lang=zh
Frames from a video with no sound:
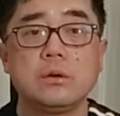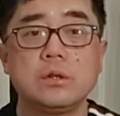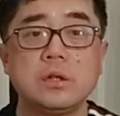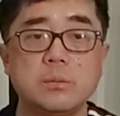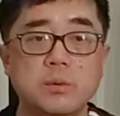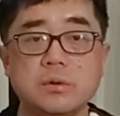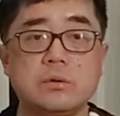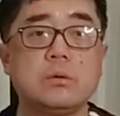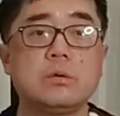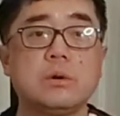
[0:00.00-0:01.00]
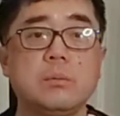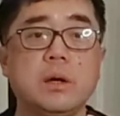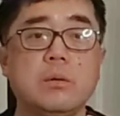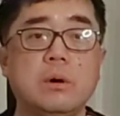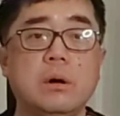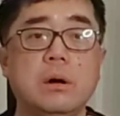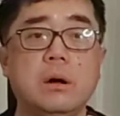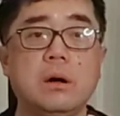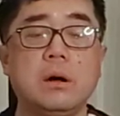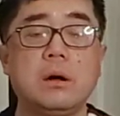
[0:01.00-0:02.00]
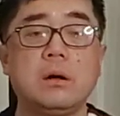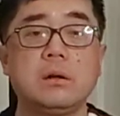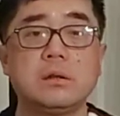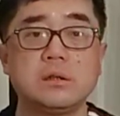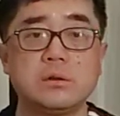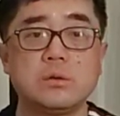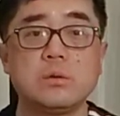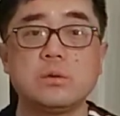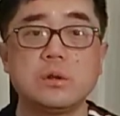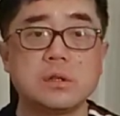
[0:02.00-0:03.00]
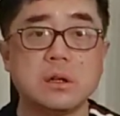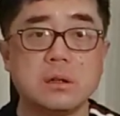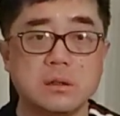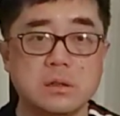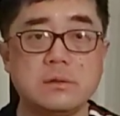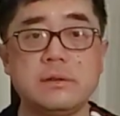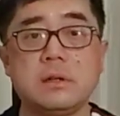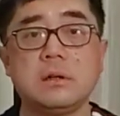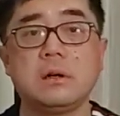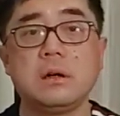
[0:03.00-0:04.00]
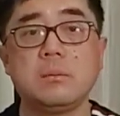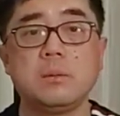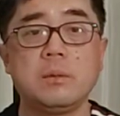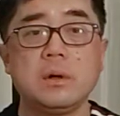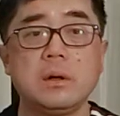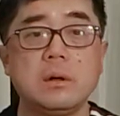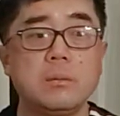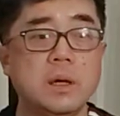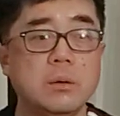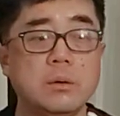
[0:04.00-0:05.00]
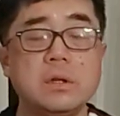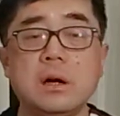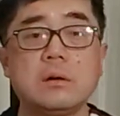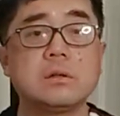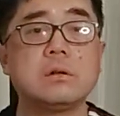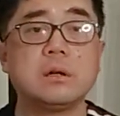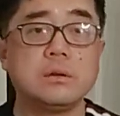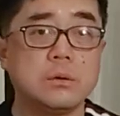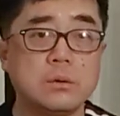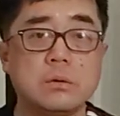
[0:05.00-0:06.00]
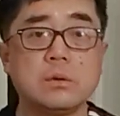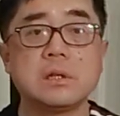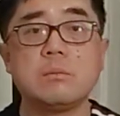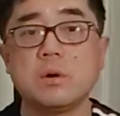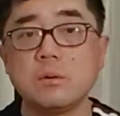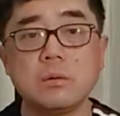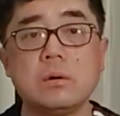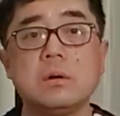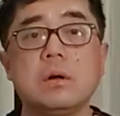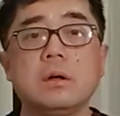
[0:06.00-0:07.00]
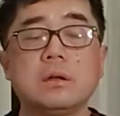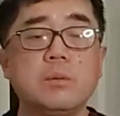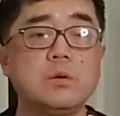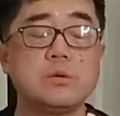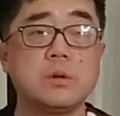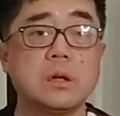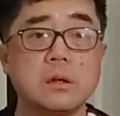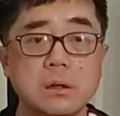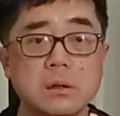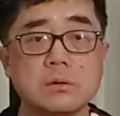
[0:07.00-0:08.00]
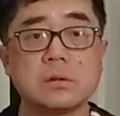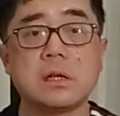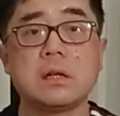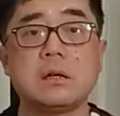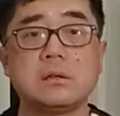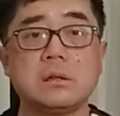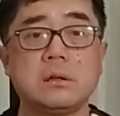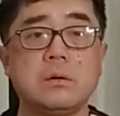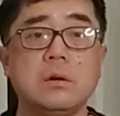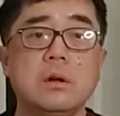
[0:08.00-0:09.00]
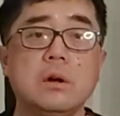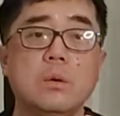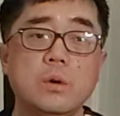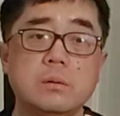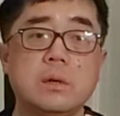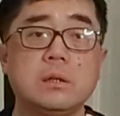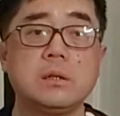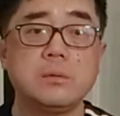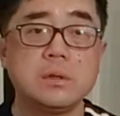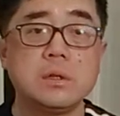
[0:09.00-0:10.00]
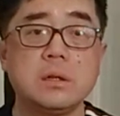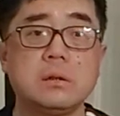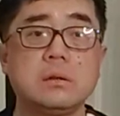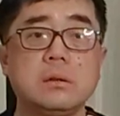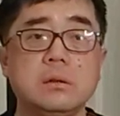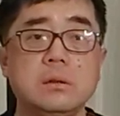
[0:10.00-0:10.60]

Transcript: 现在不是中国对美国啊。这是中国对整个的西方啊，美国一号召，很多国家盟国啊，那民主国家个个都是在打人口，为什么？因为这个